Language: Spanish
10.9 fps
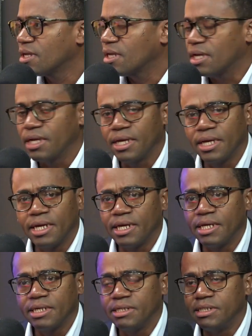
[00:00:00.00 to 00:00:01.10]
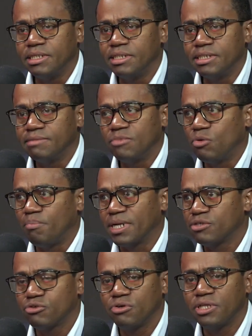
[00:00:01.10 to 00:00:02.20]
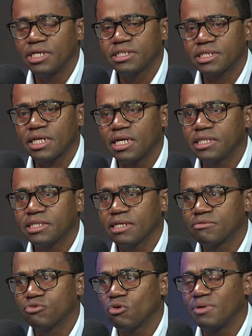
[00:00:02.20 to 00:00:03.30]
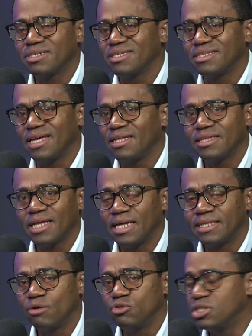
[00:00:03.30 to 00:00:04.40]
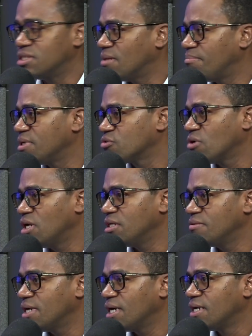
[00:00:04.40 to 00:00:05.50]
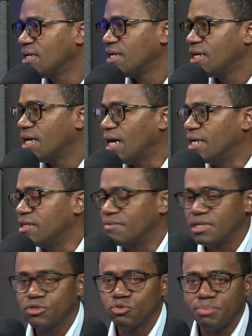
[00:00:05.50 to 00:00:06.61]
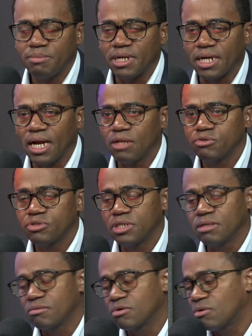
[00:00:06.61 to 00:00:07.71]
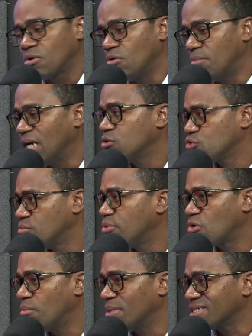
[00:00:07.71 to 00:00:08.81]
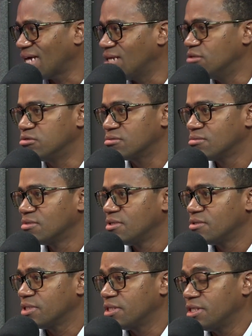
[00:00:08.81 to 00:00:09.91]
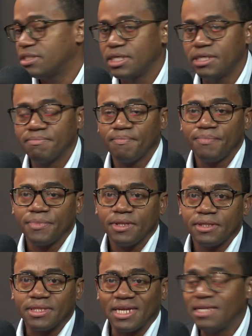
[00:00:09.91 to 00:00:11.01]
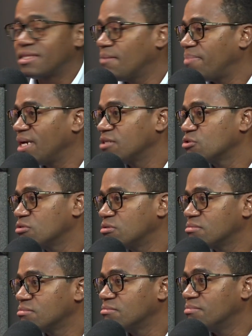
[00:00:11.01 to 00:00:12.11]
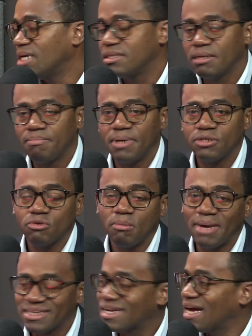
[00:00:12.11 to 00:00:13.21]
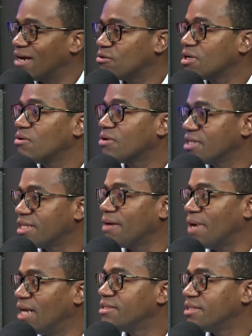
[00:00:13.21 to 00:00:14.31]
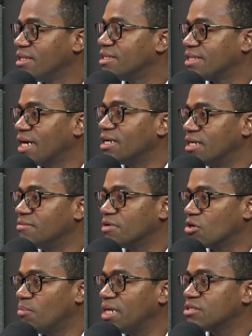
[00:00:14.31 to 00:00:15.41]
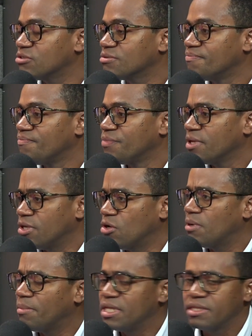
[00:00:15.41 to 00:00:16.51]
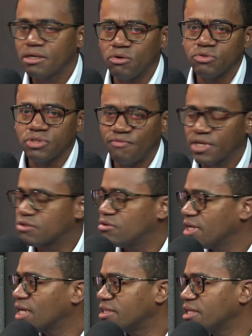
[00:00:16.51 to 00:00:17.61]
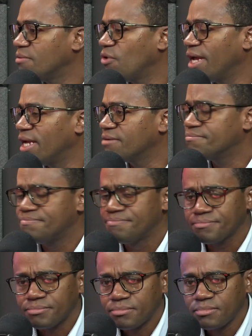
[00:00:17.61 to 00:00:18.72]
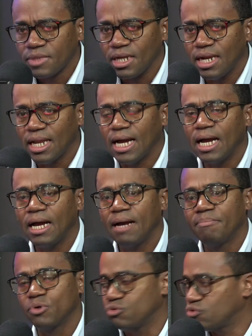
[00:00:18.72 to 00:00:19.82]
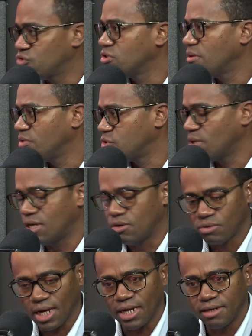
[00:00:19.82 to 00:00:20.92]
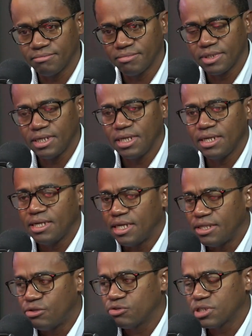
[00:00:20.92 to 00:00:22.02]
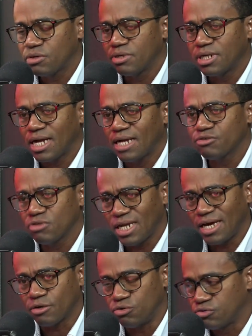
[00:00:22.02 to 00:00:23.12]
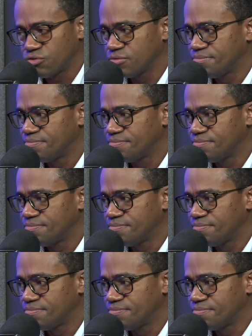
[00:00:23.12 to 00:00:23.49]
Eh, y los precios hoy día se registran sobre 70 hasta 80 pesos la libra a nivel de supermercados y en colmados un poco más alto. Es decir, 30 pesos, 20 pesos más caro que estaba antes de estar en libre comercio. Y obviamente con los efectos negativos en la producción de habichuela local. Entonces, con el caso del arroz,